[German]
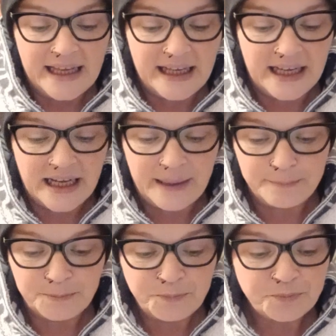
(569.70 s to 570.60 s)

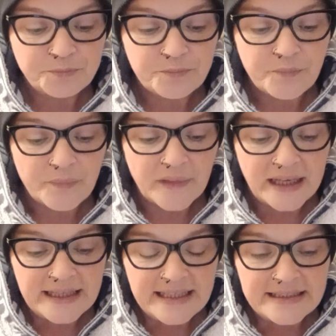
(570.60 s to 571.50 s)
Ähm,
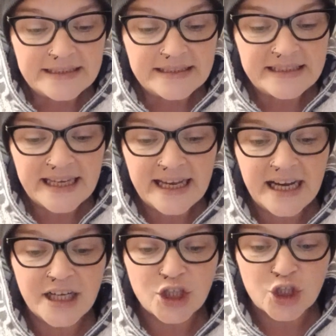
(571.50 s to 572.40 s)

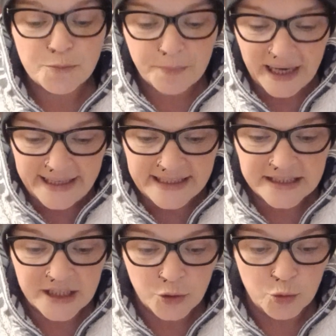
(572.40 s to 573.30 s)
der
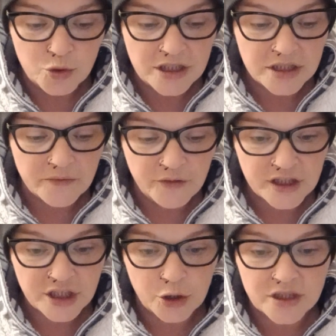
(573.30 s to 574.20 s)
sprechende Hut
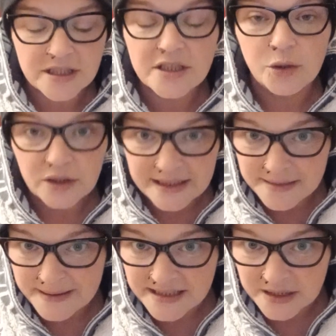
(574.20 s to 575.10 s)
wird kosten
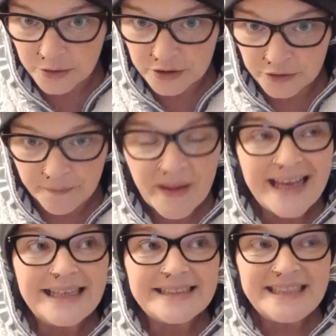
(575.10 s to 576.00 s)
120 Euro.
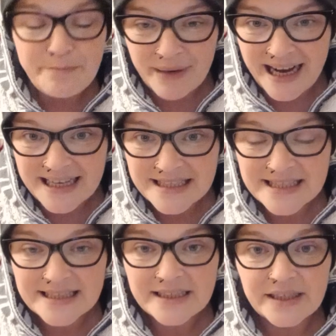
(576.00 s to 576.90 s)
Die
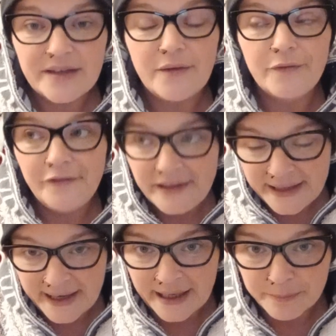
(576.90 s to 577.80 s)
Bars, wie
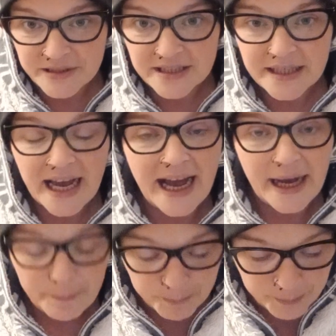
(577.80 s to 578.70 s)
gehabt,
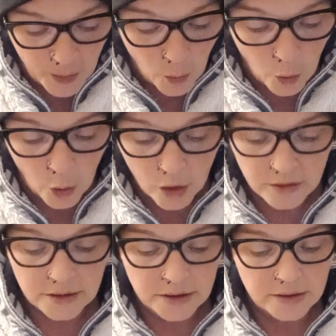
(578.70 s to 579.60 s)
pro
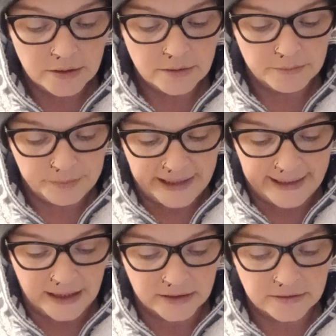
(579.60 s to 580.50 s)

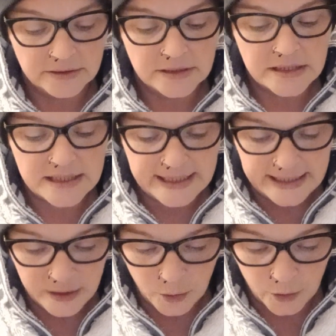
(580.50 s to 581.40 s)
Bar
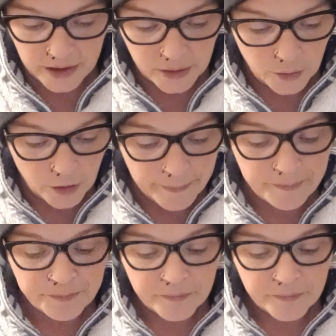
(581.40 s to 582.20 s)
10 Euro.